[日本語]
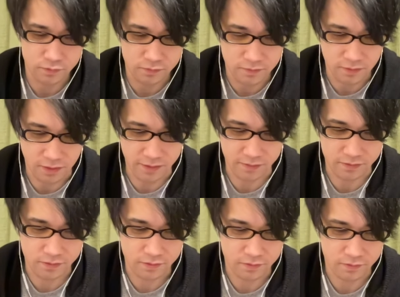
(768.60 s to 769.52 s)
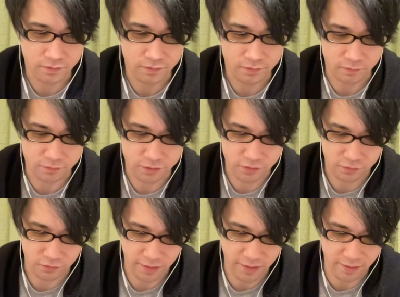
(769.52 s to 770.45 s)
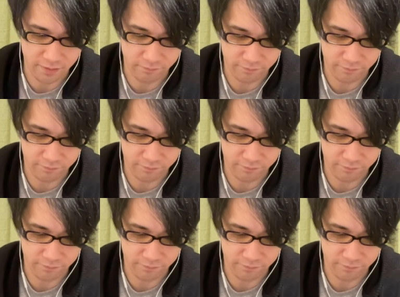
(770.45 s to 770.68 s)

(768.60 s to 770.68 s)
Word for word: はいよし OK